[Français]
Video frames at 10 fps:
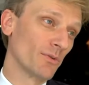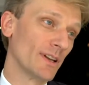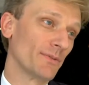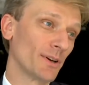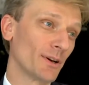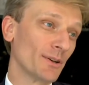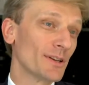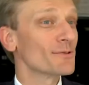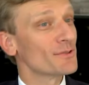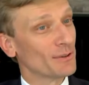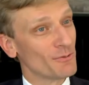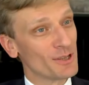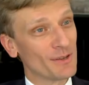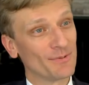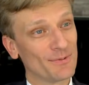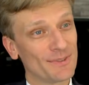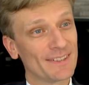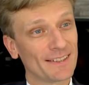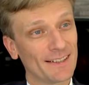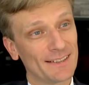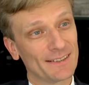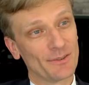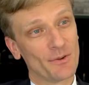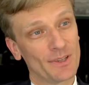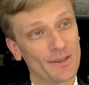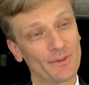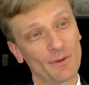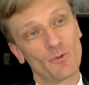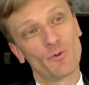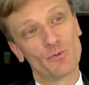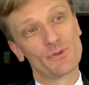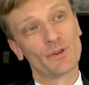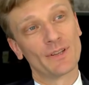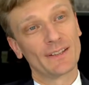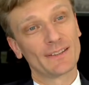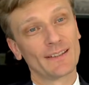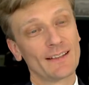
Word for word: envie de la faire connaître, parce que c'est une chef discrète, et on a envie de la faire beaucoup plus connaître.